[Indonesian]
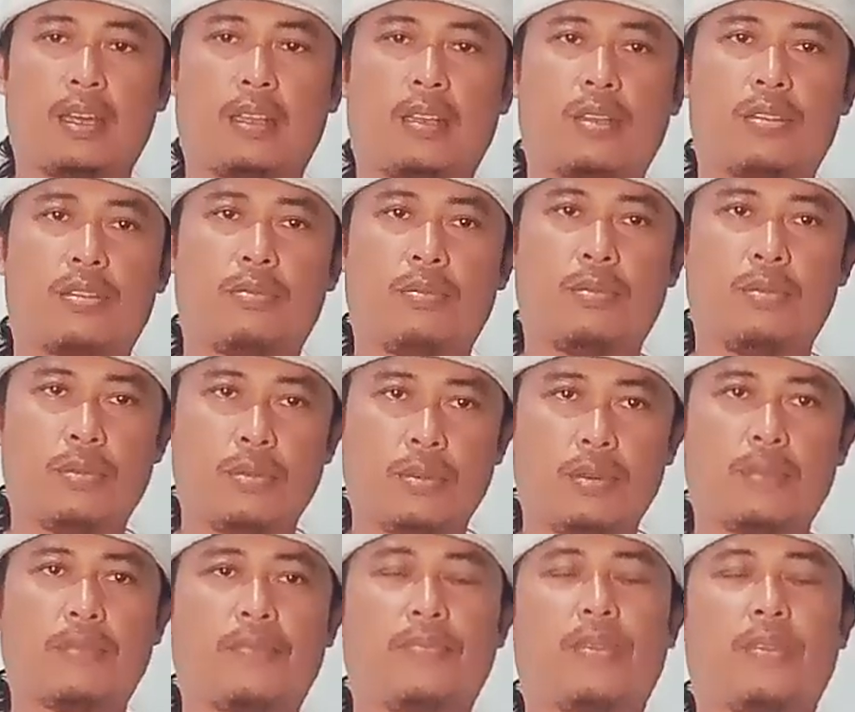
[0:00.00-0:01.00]
air
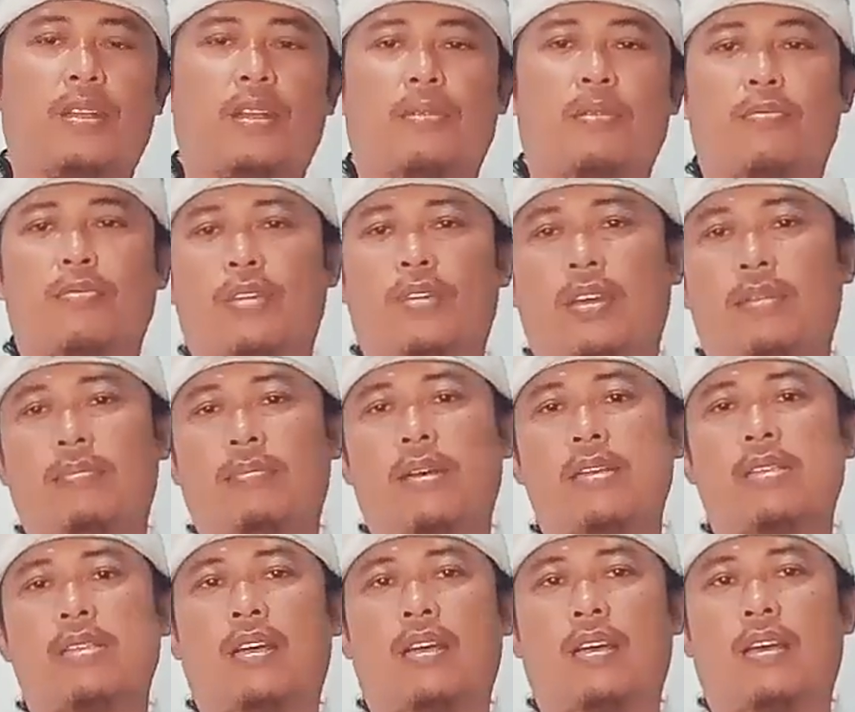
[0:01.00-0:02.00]
tersebut, kemudian
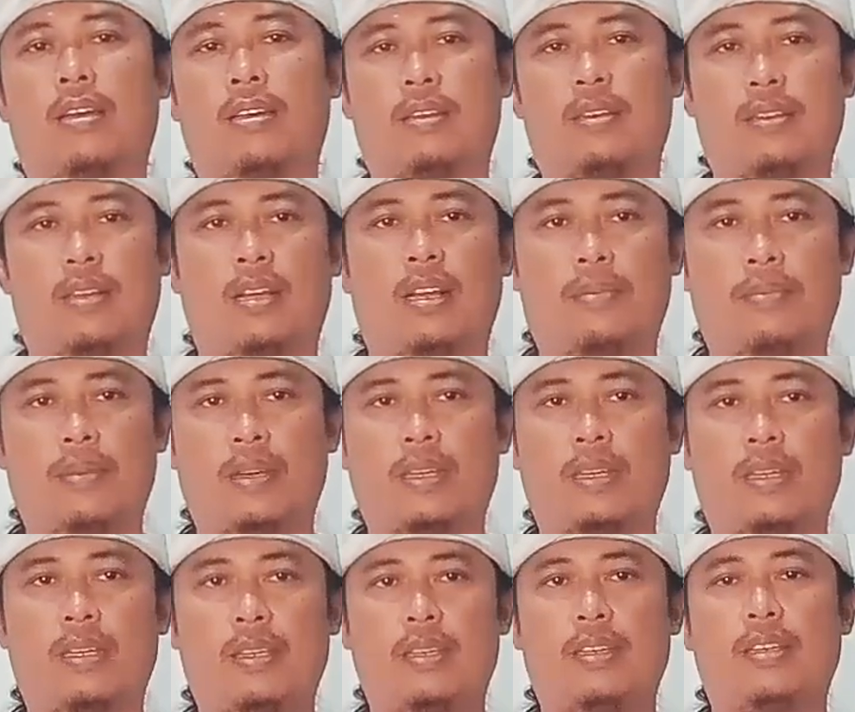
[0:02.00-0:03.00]
bacakan dalam
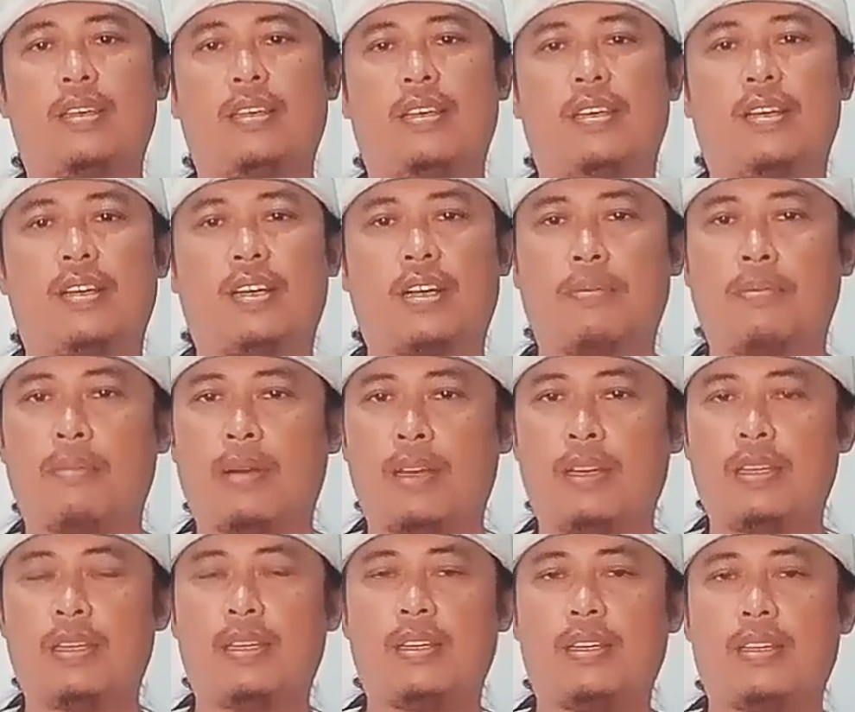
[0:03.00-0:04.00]
hati
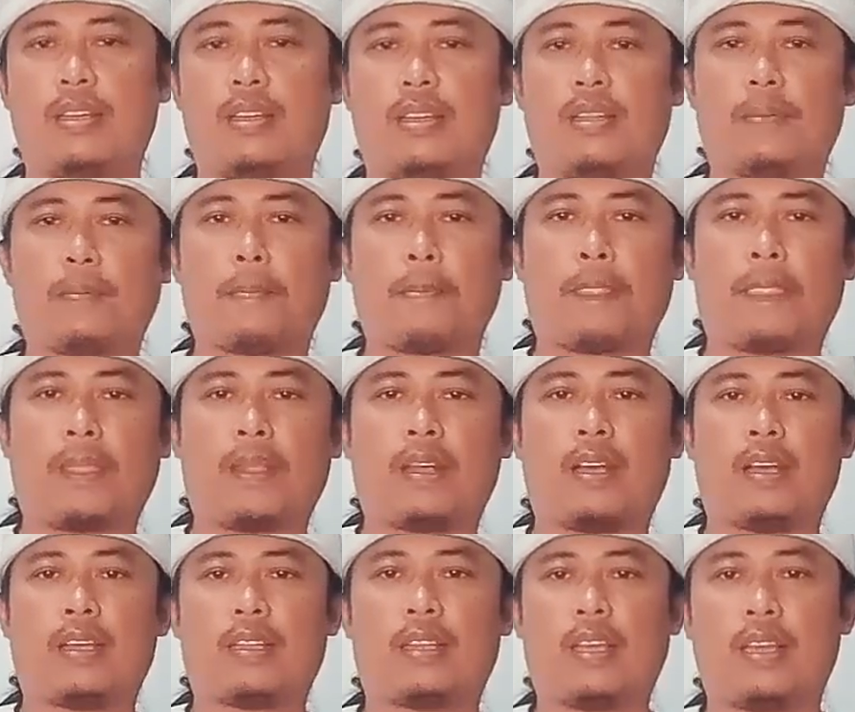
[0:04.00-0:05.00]
kembali
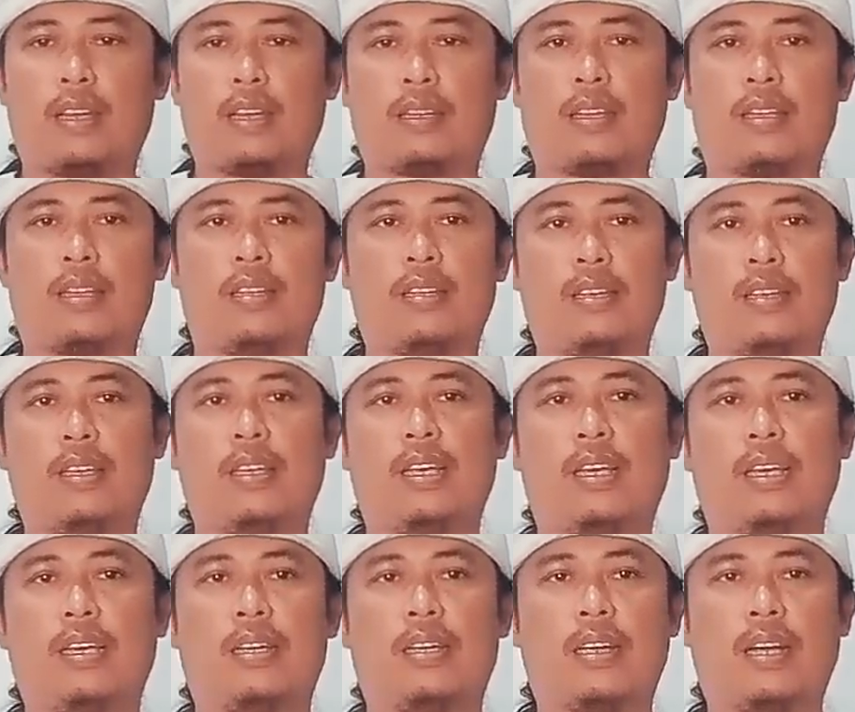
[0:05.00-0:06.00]
kata yang tadi
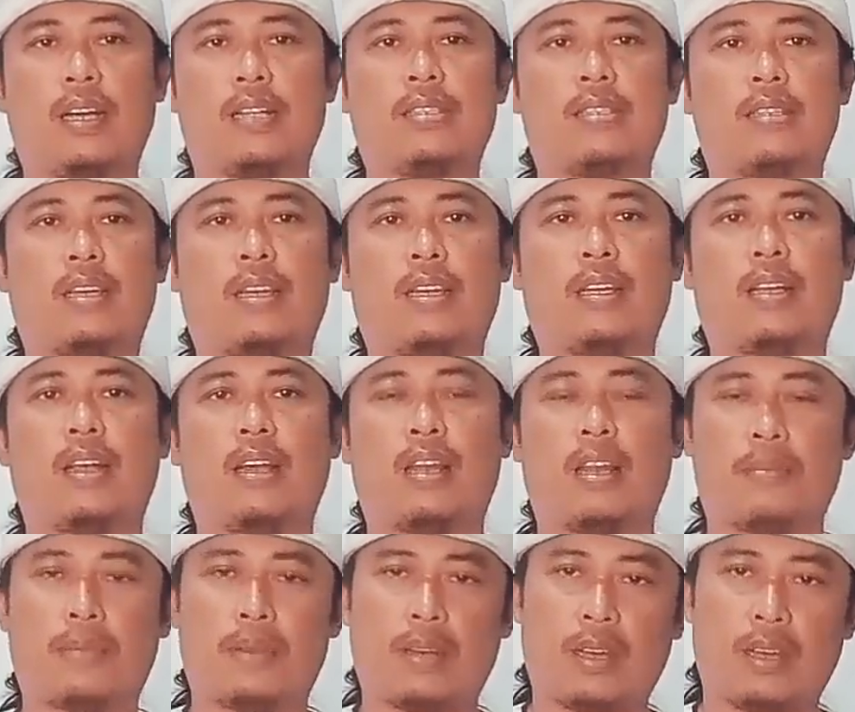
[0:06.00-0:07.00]
kancaning
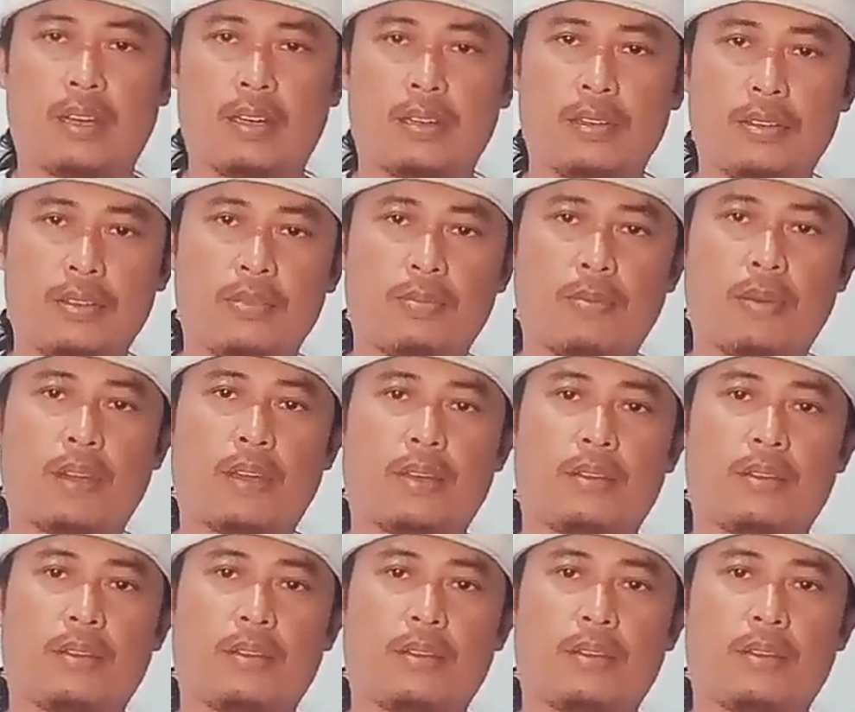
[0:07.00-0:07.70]
alaman alu